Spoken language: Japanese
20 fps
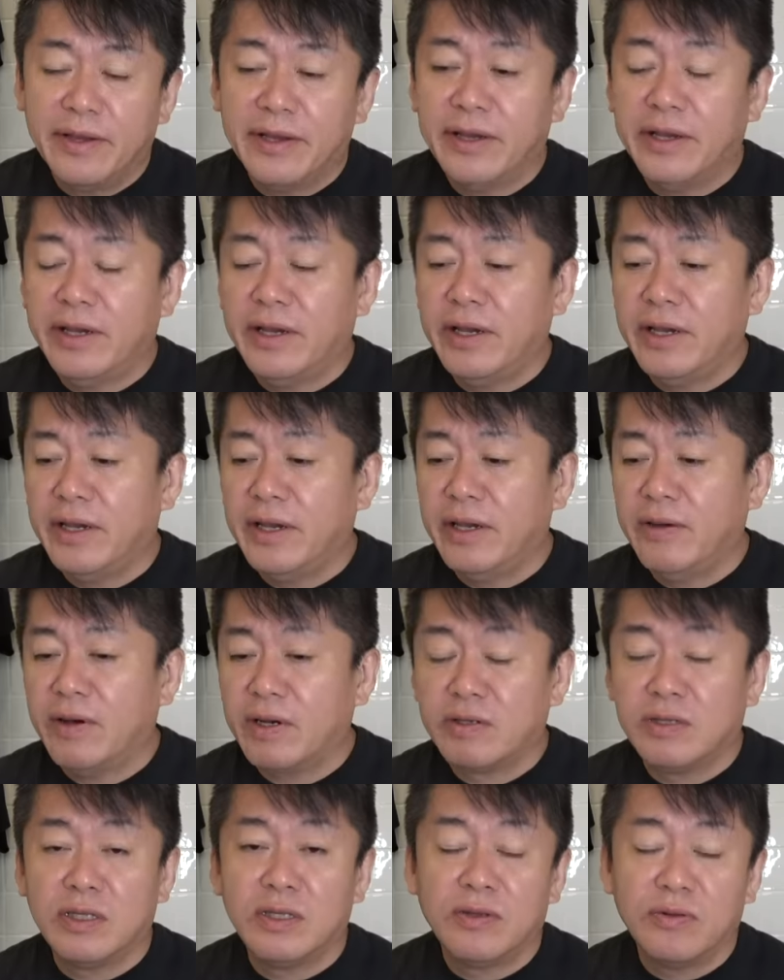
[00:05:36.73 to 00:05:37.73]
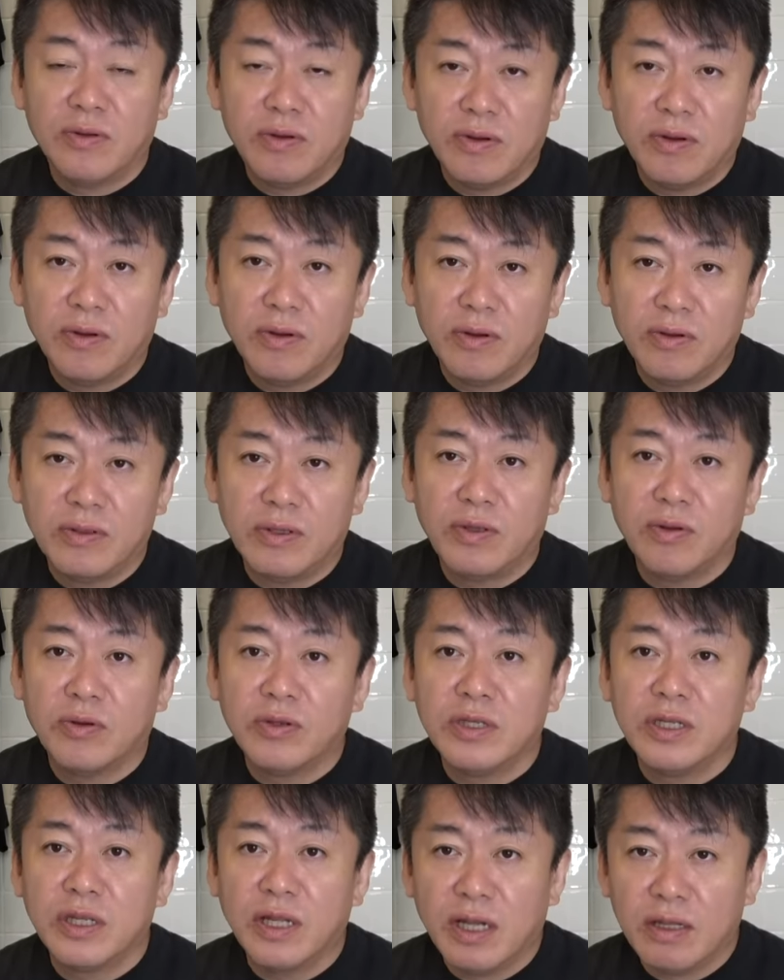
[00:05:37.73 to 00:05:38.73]
えー、ワクチンを打って
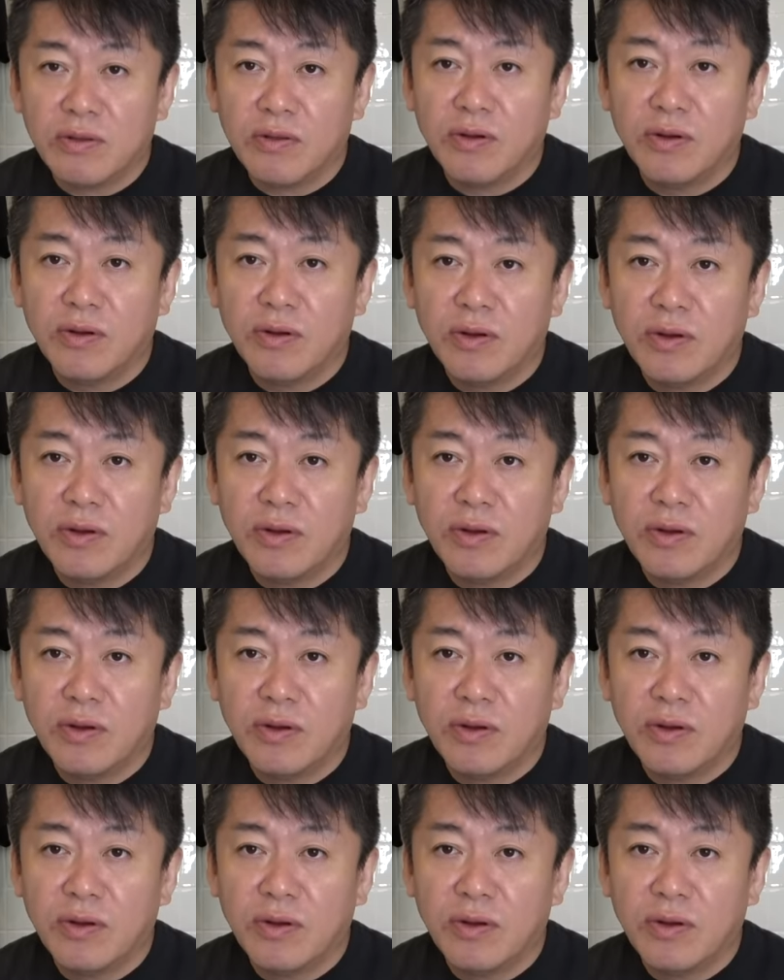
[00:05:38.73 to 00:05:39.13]
ほしいなと